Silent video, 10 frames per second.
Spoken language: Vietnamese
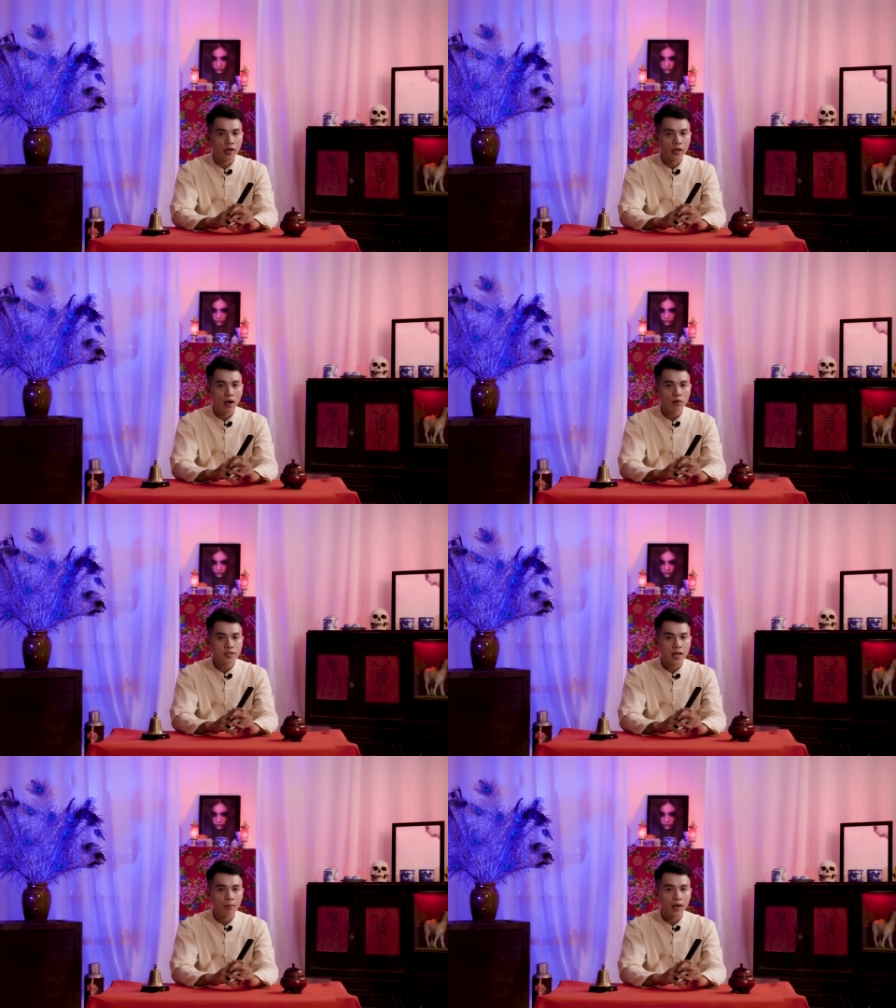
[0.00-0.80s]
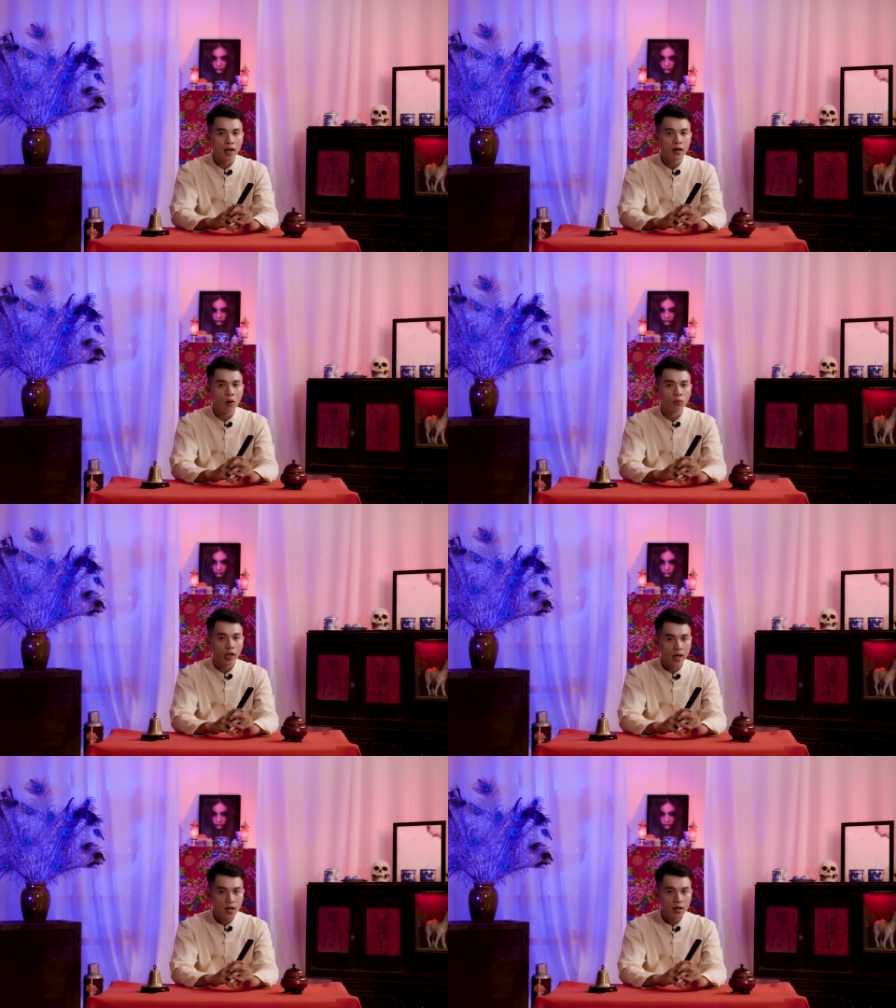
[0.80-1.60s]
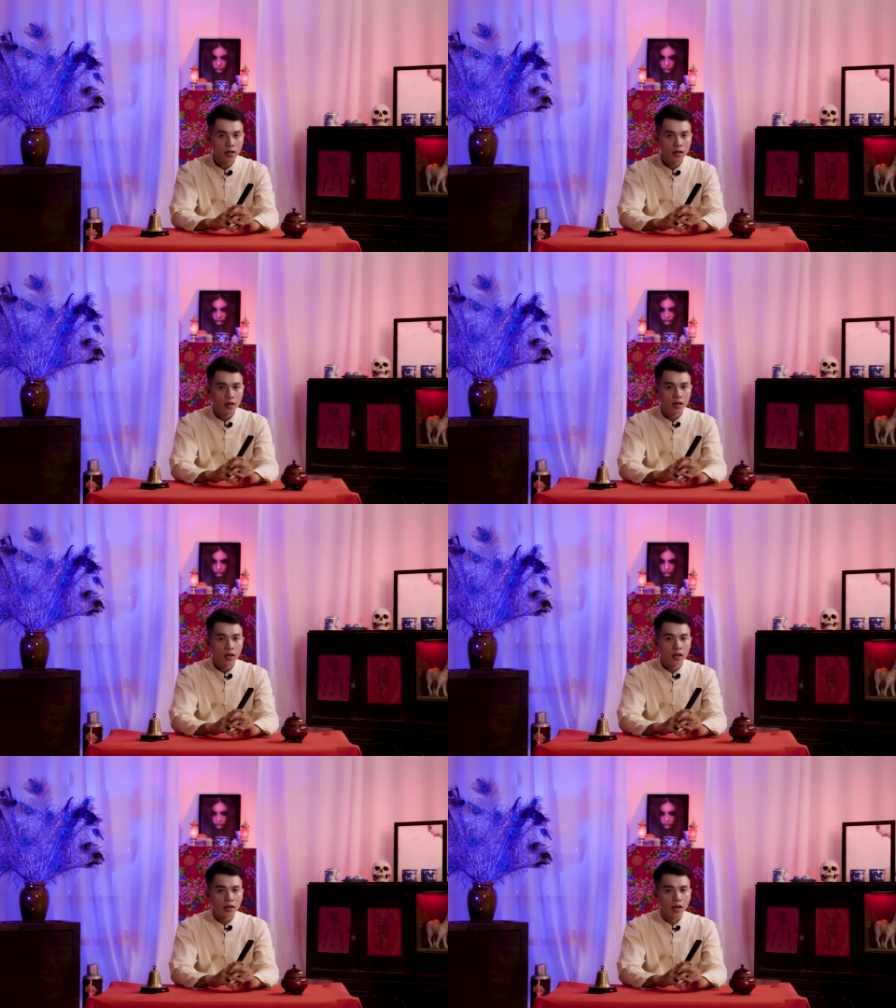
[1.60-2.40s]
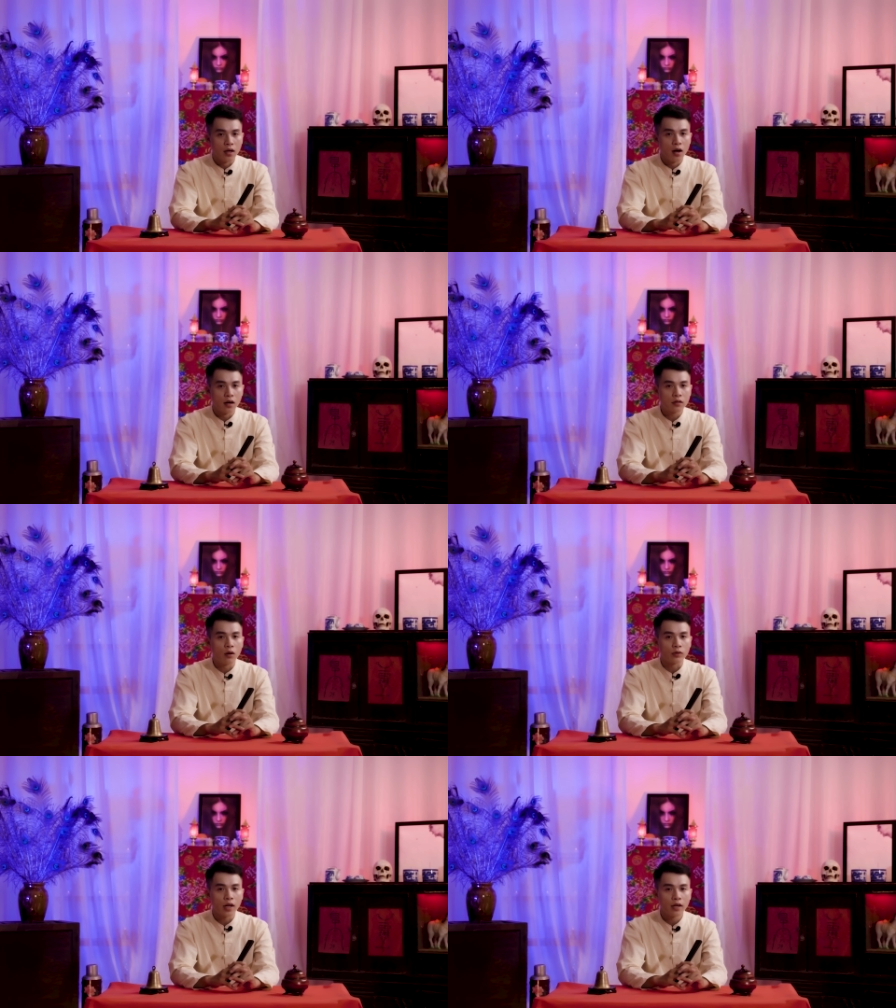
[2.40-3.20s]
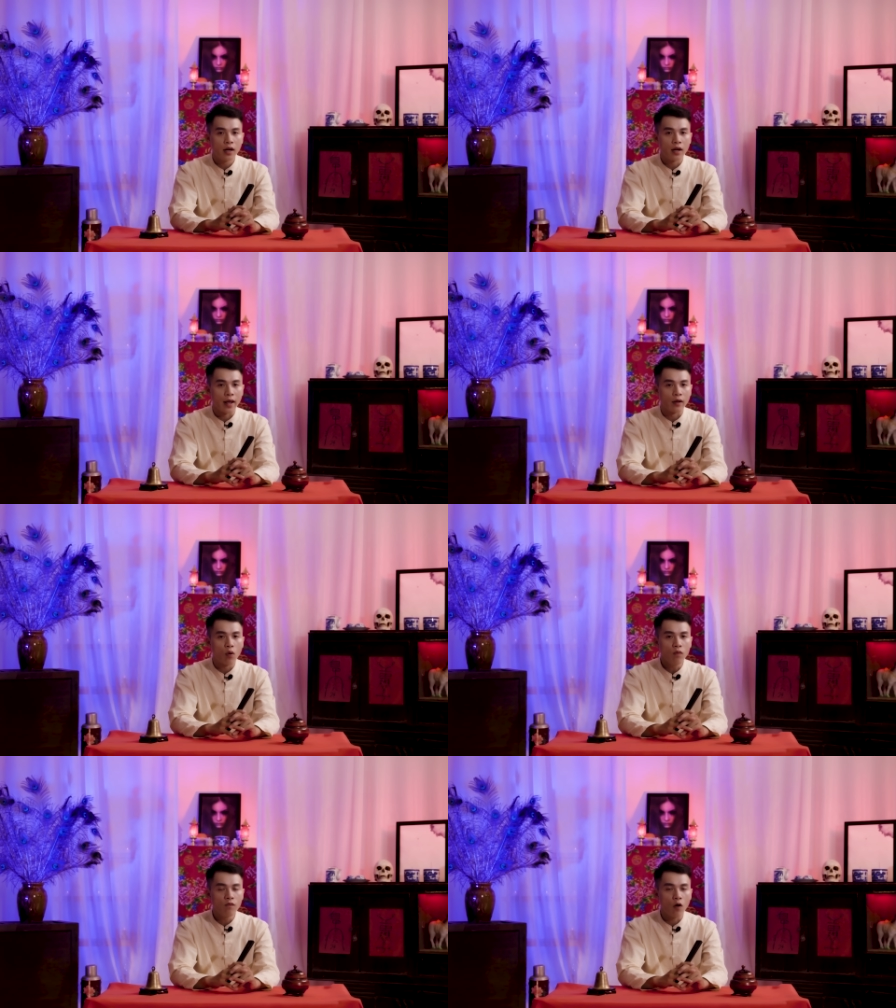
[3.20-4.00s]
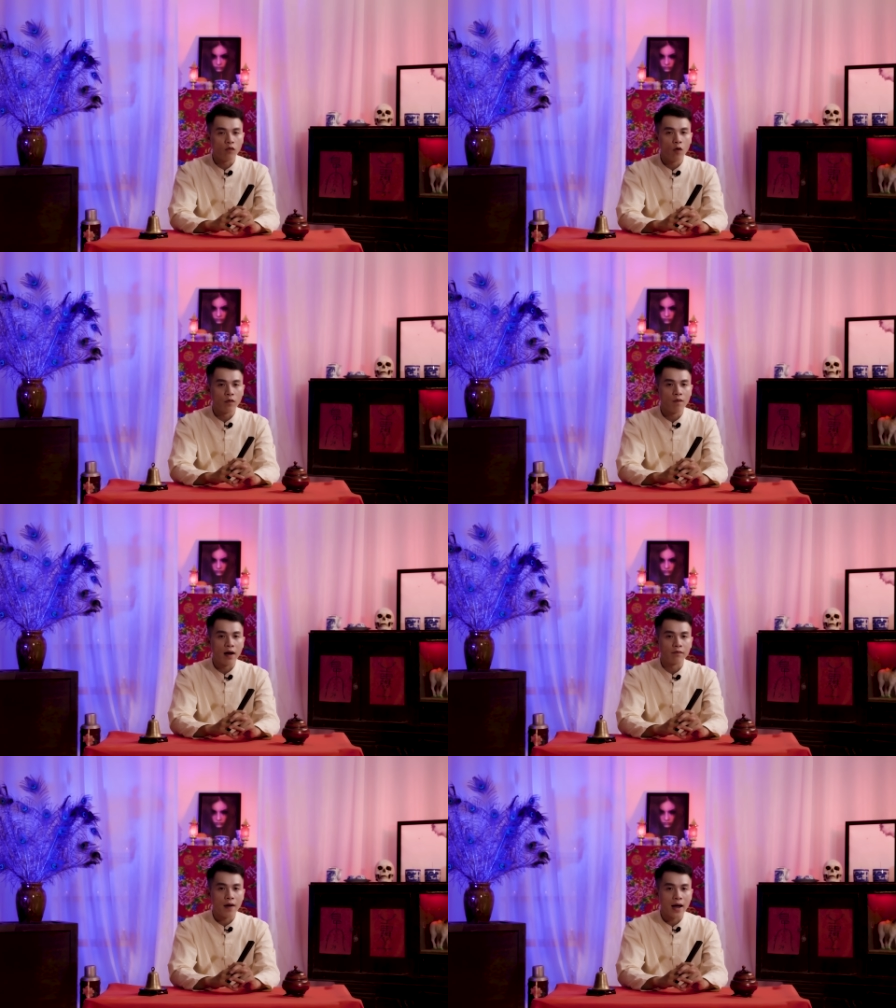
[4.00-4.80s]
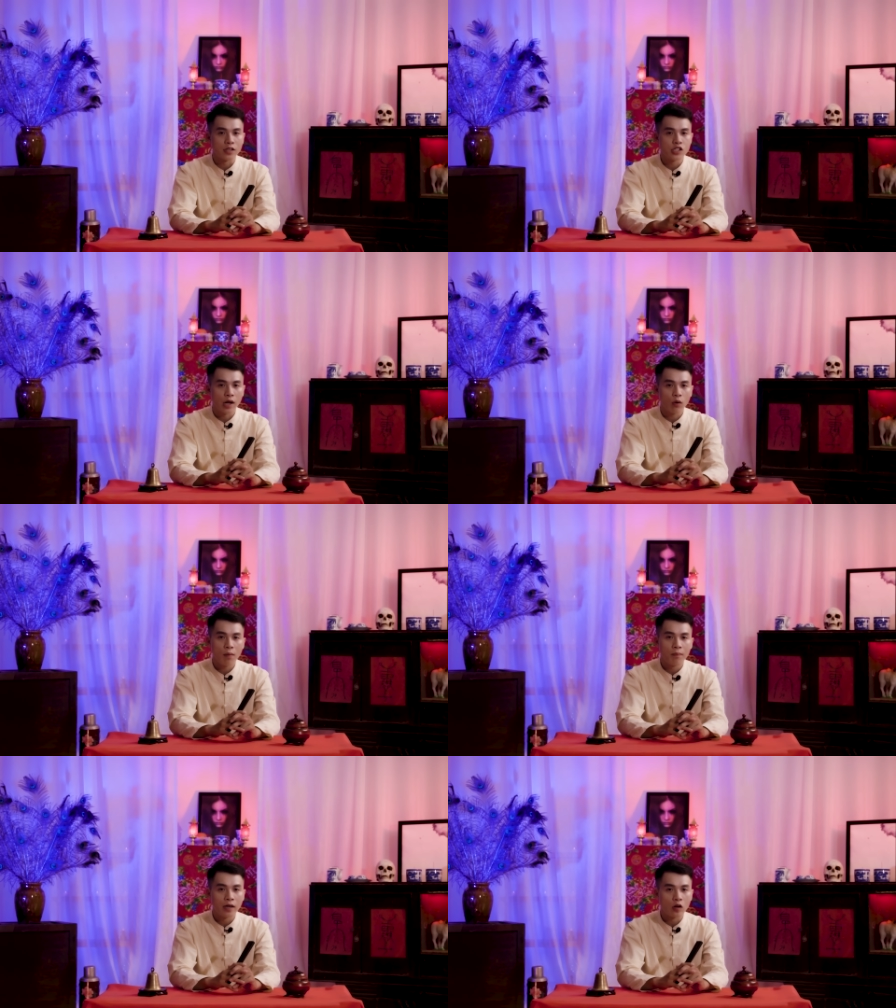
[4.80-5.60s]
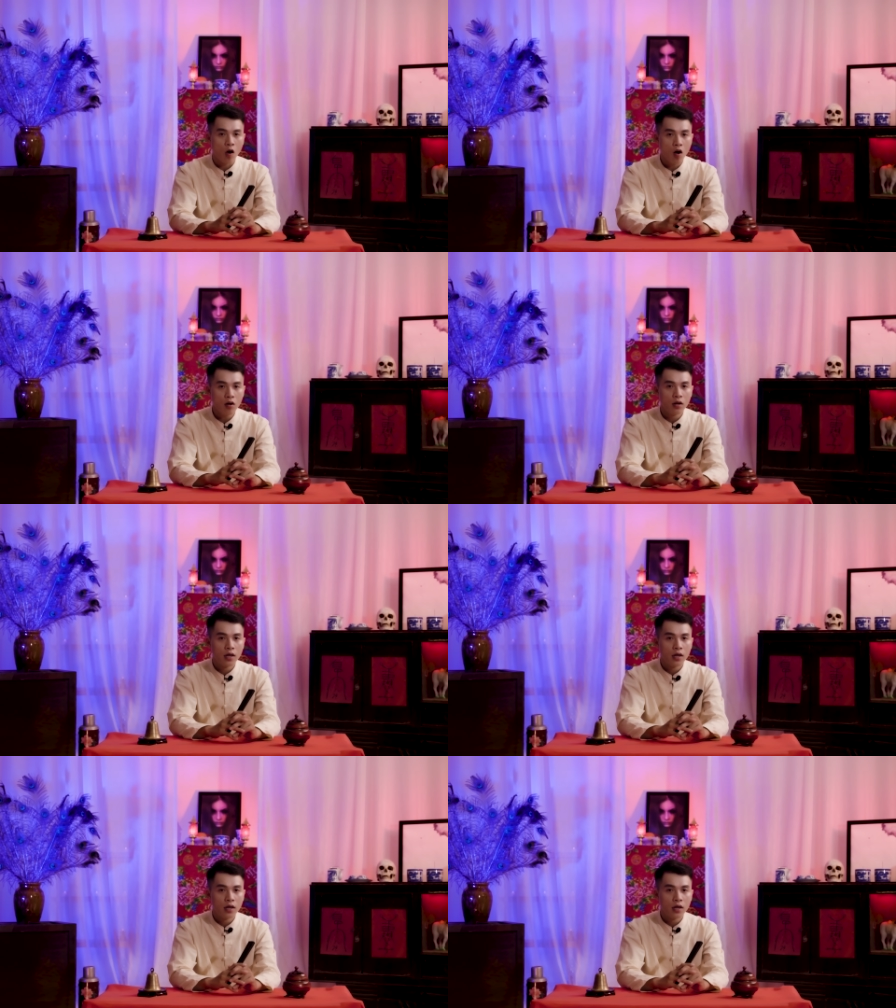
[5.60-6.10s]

người kéo sang bên đấy đông thế. thì cậu thanh niên này cũng vội vàng chạy qua bên đó,